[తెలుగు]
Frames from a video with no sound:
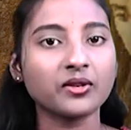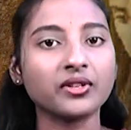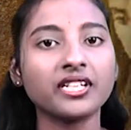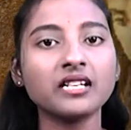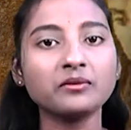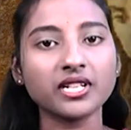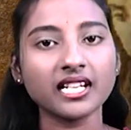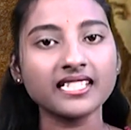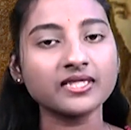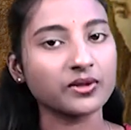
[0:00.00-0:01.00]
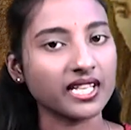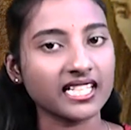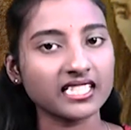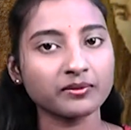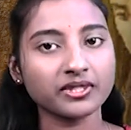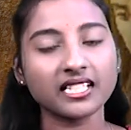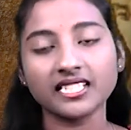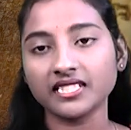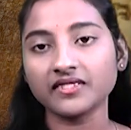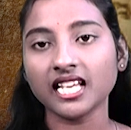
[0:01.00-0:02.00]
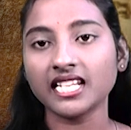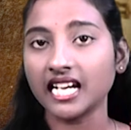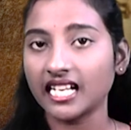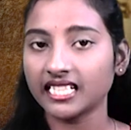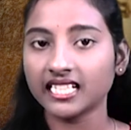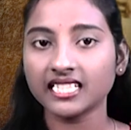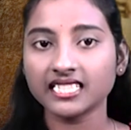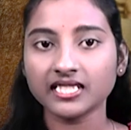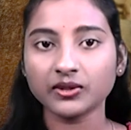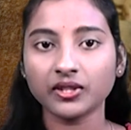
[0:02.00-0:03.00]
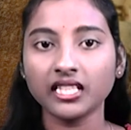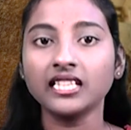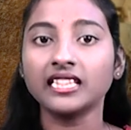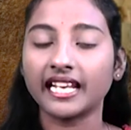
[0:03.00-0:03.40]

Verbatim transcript: కొండా మురళి సురేఖ దంపతుల జీవితాన్ని ఆధారంగా చేసుకుని